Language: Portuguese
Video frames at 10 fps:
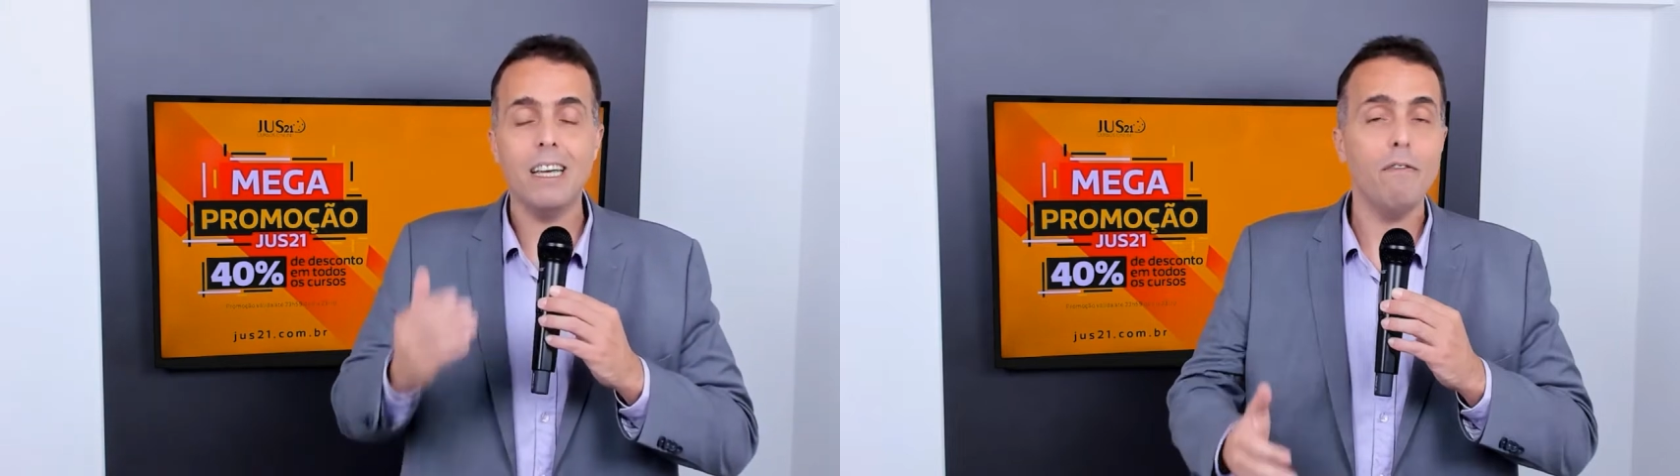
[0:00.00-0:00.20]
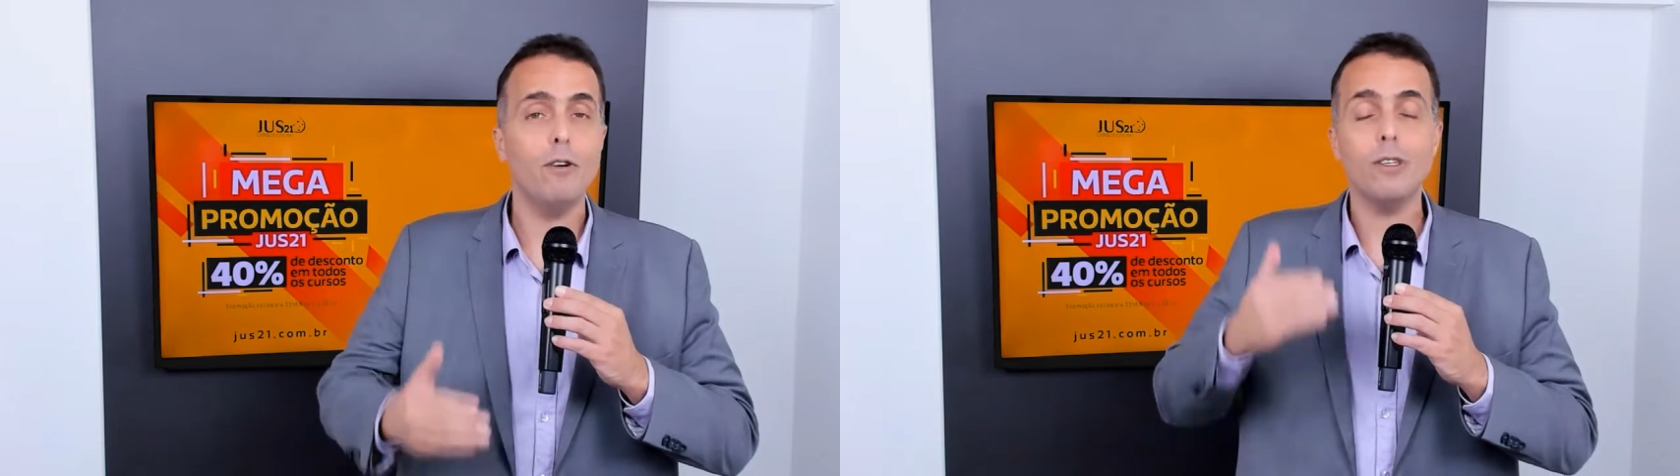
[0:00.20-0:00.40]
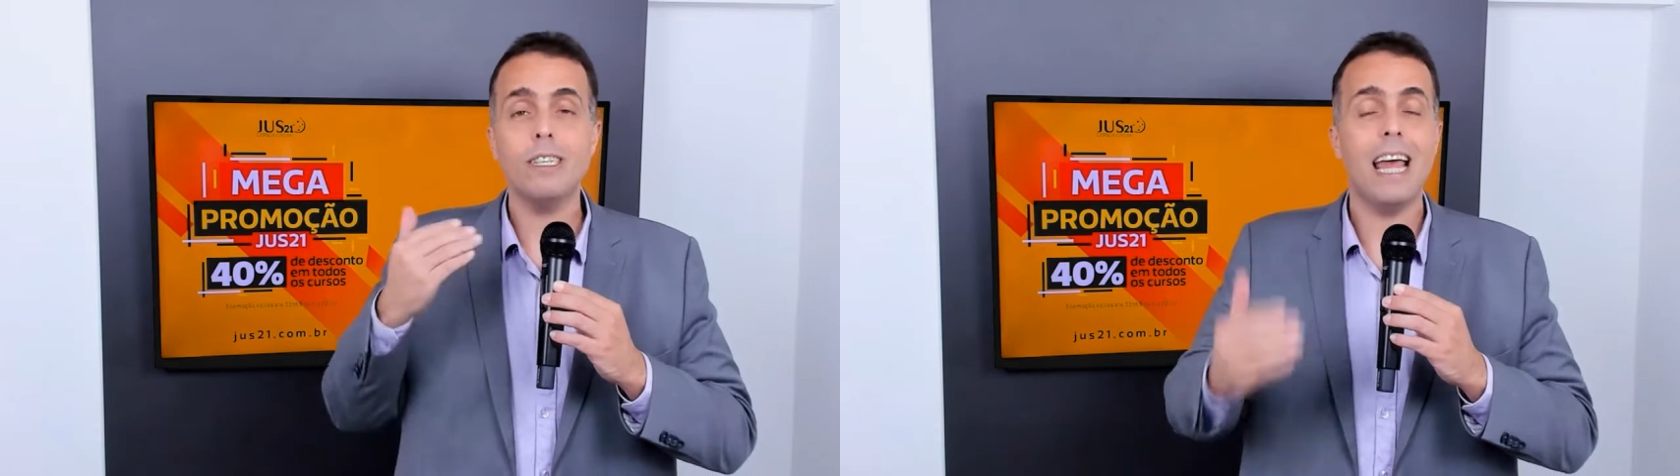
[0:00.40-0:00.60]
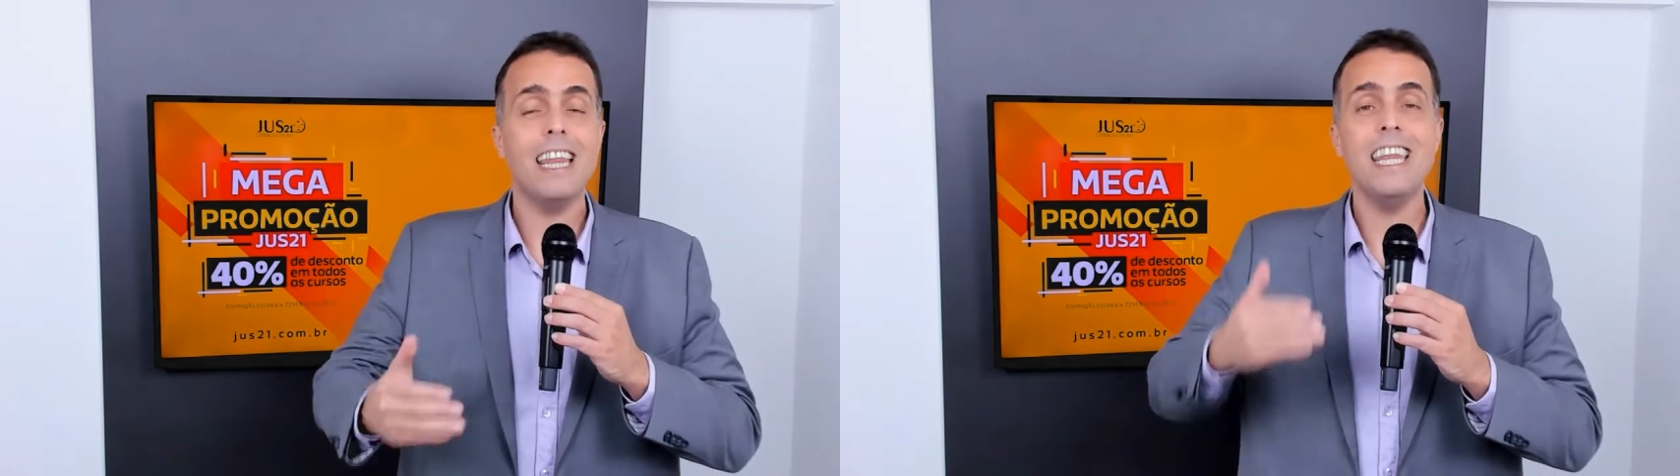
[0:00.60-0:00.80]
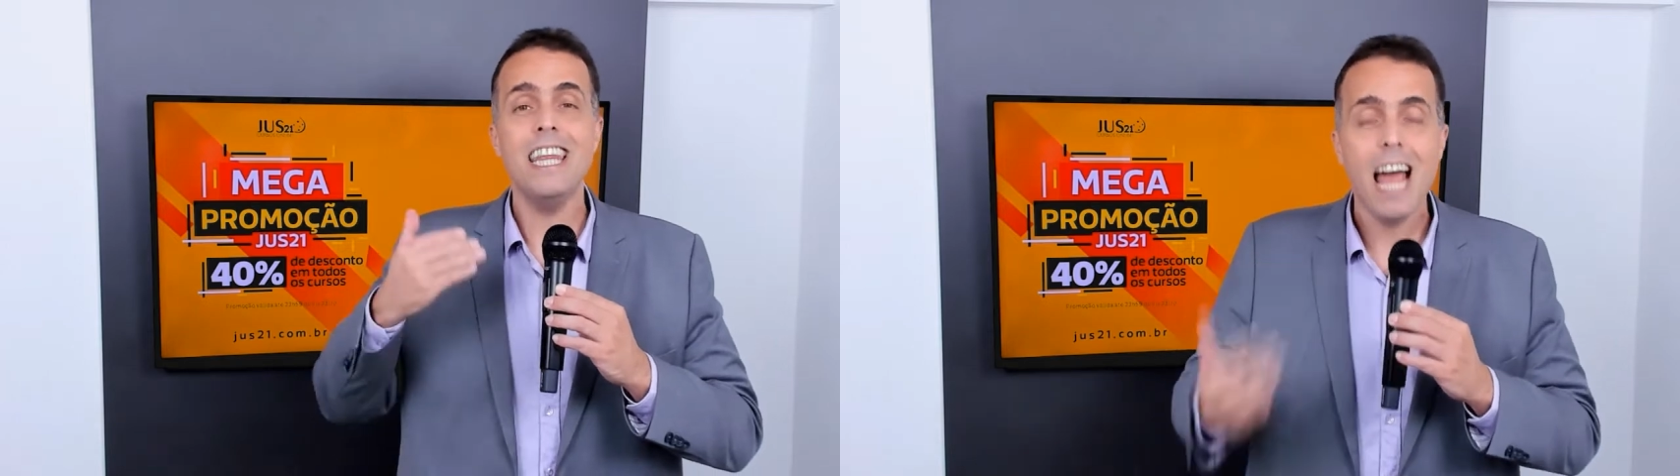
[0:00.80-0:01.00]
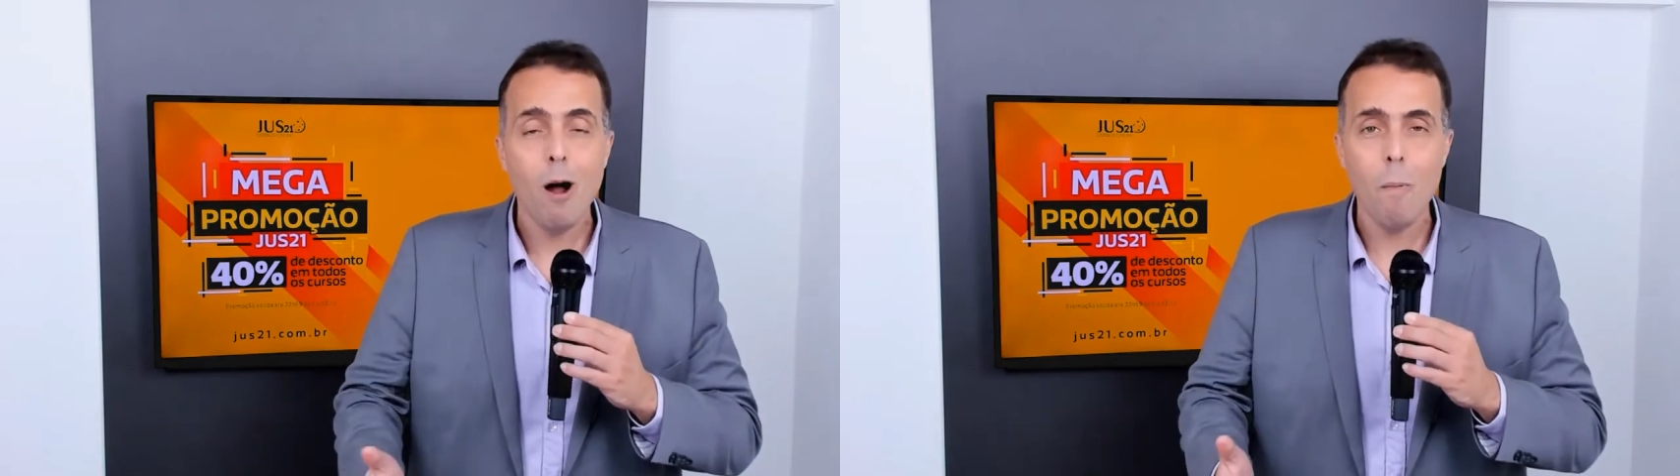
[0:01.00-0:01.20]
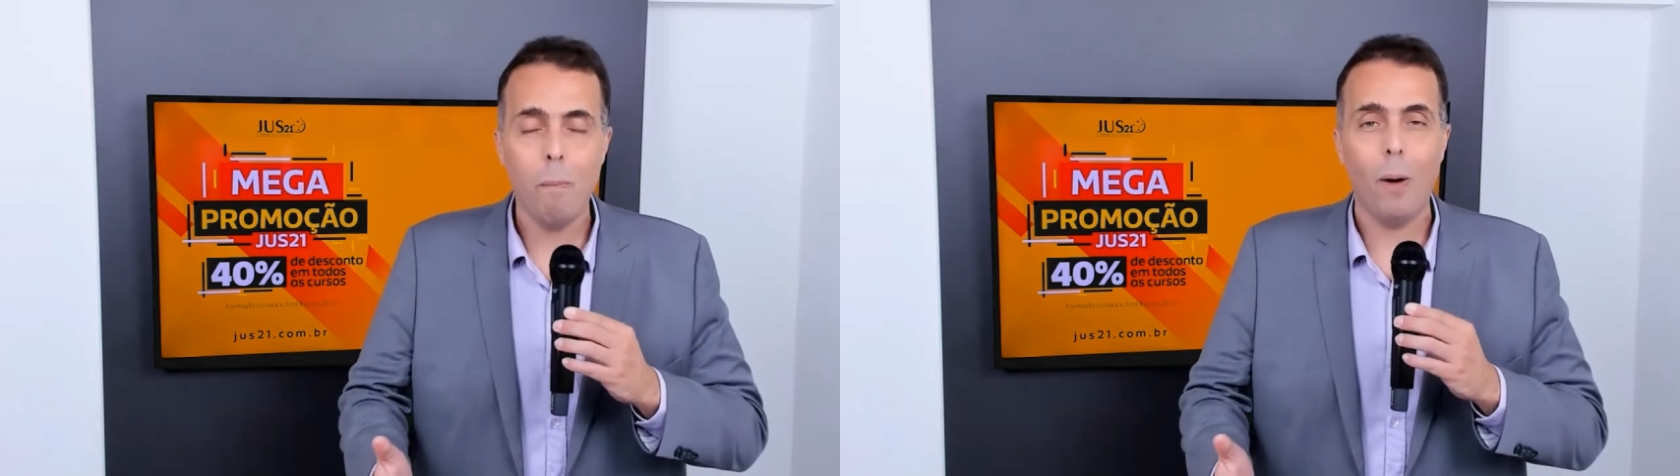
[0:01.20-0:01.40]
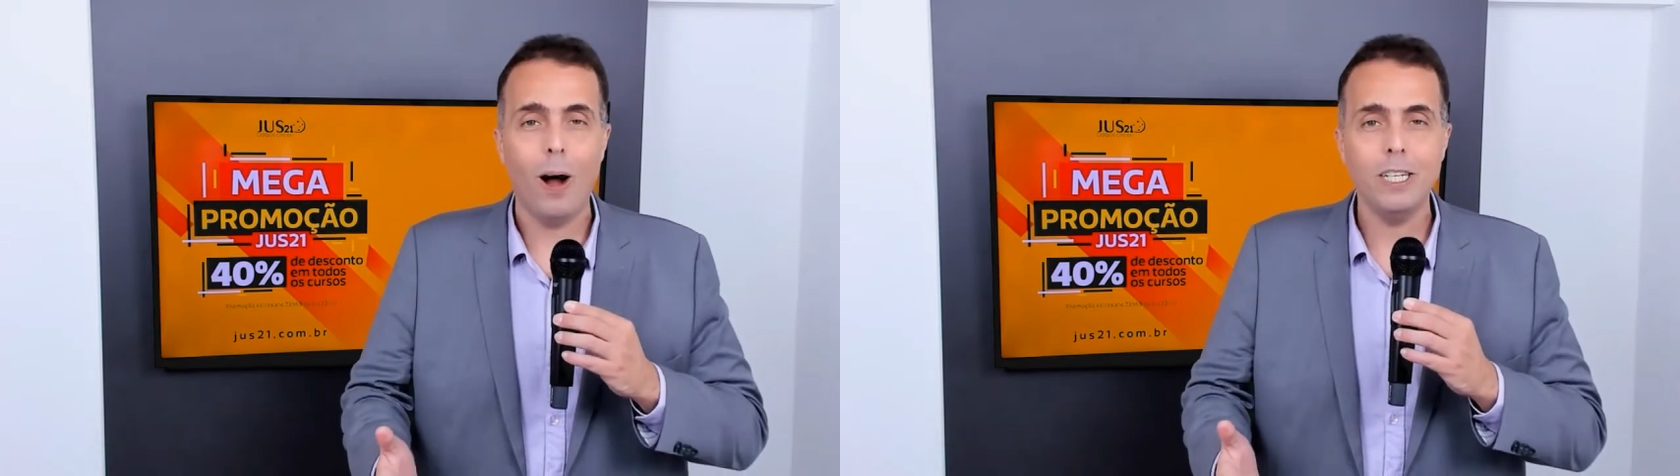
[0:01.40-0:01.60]
que você não
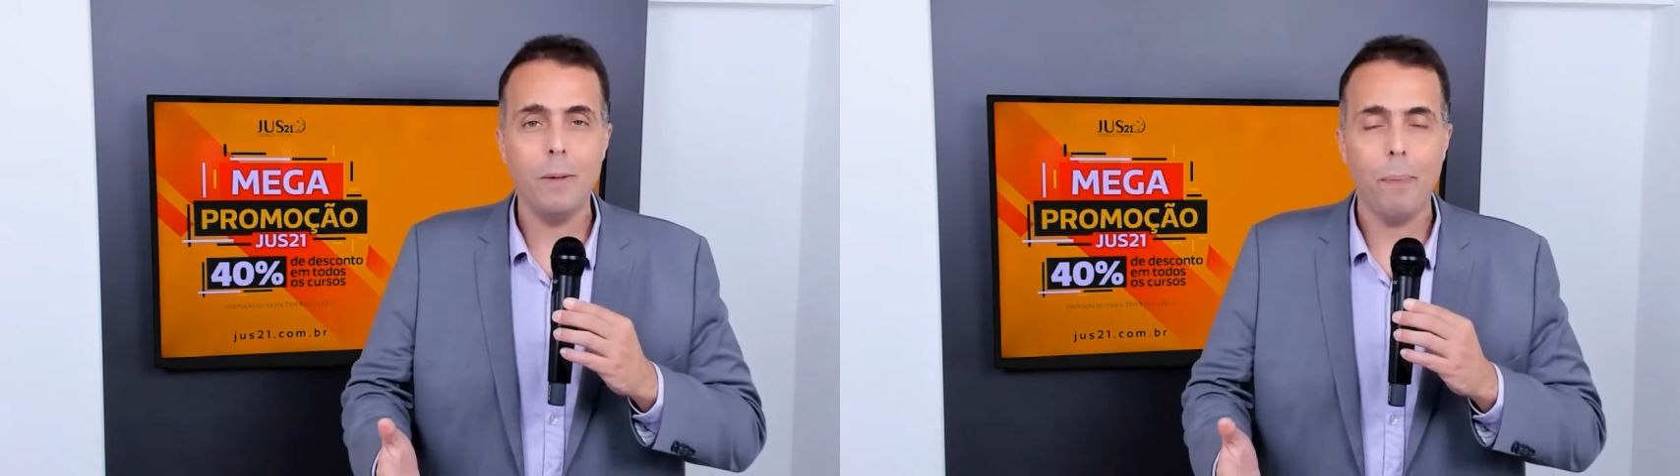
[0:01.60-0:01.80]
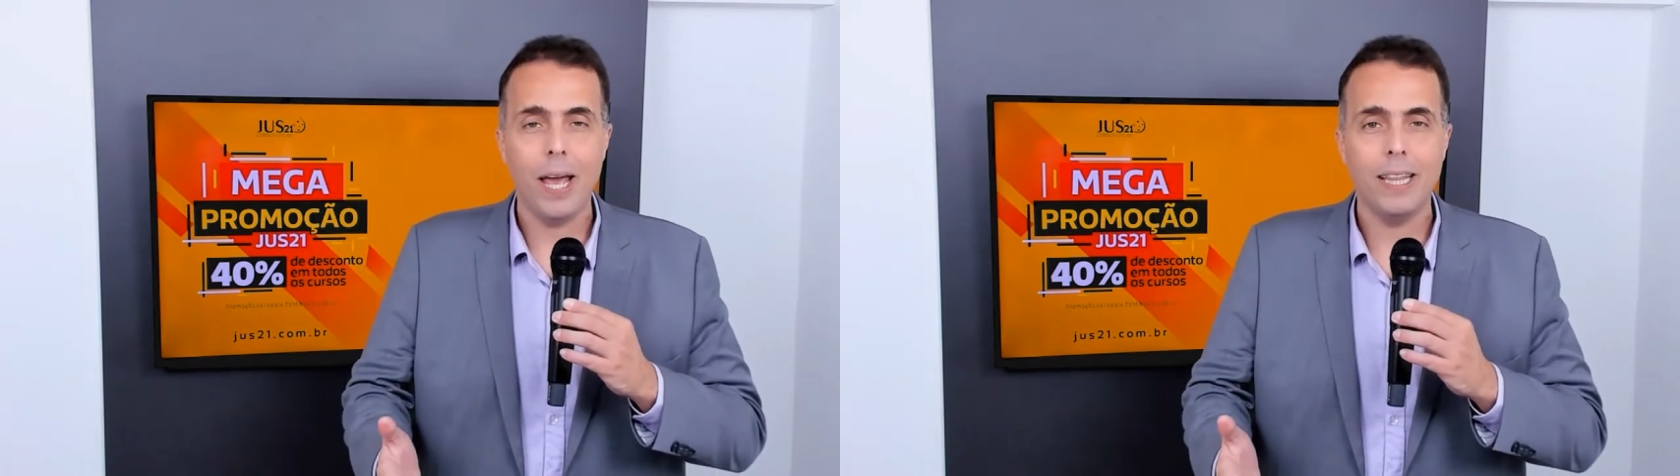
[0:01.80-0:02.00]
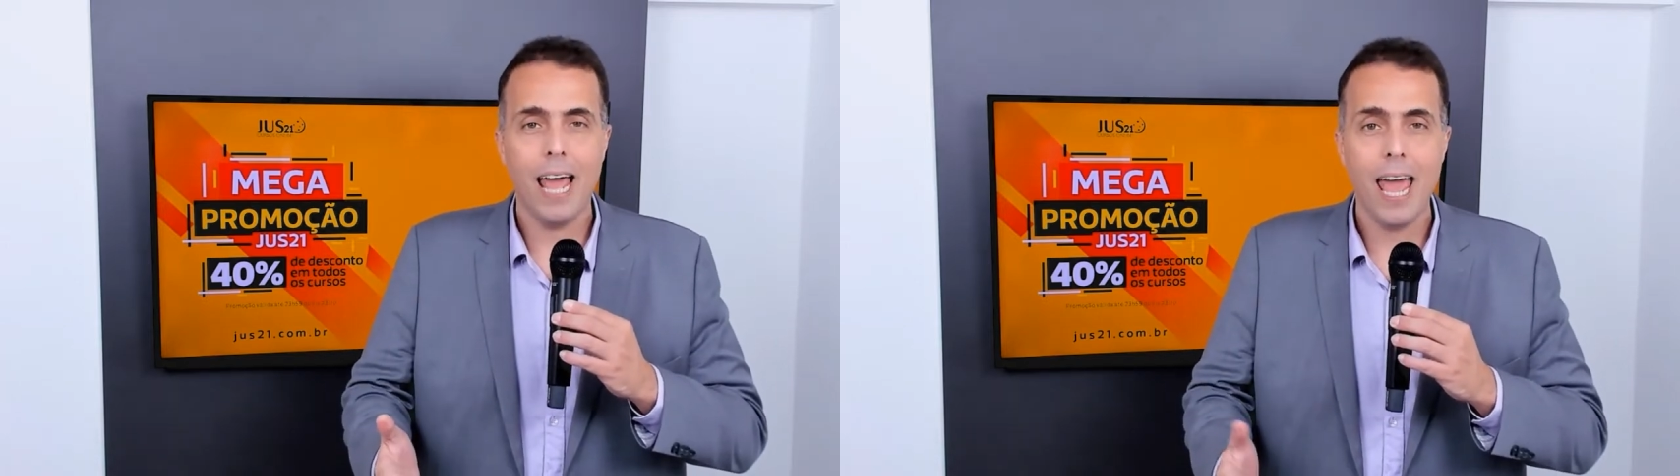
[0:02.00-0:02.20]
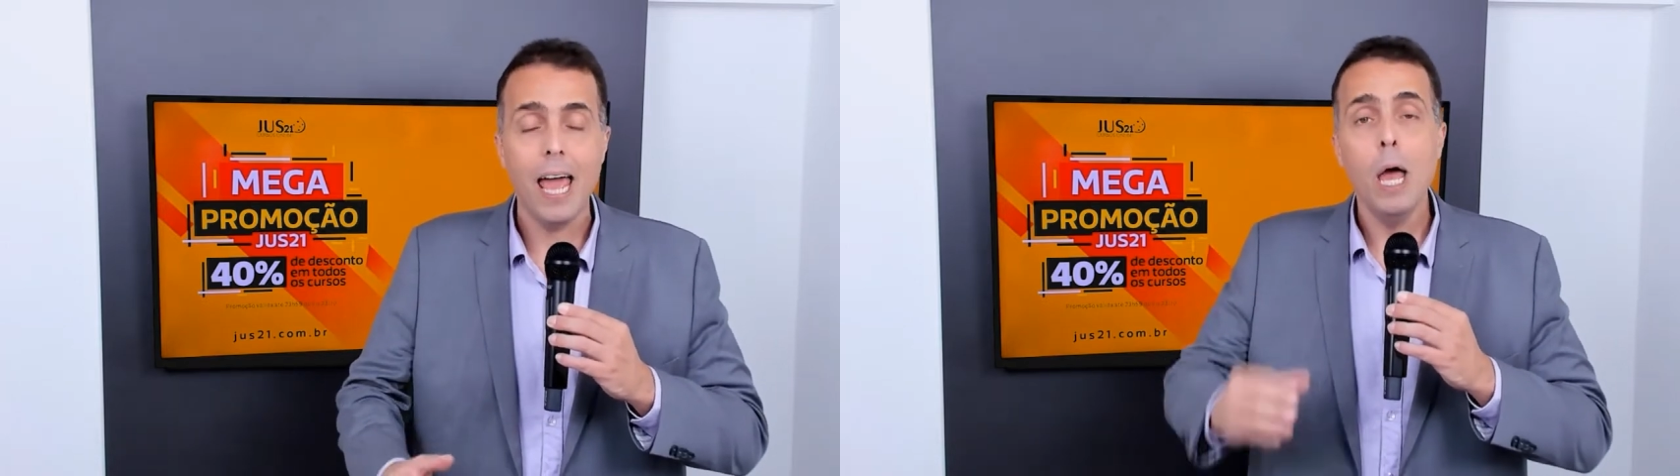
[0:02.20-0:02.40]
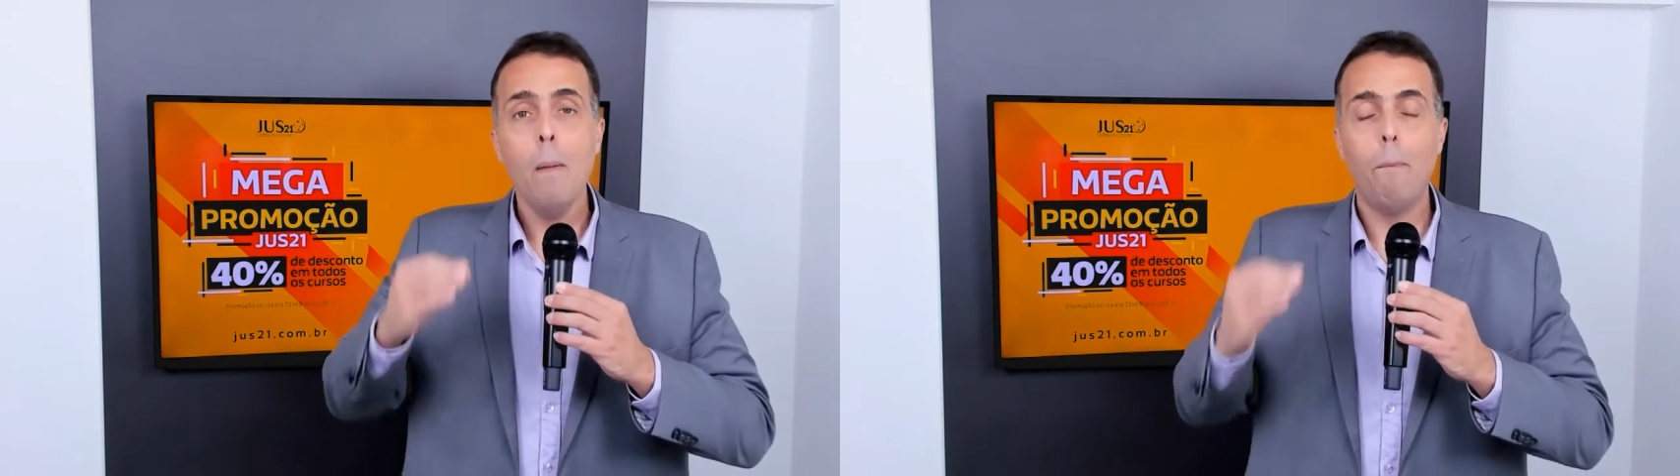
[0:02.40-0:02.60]
pode perder.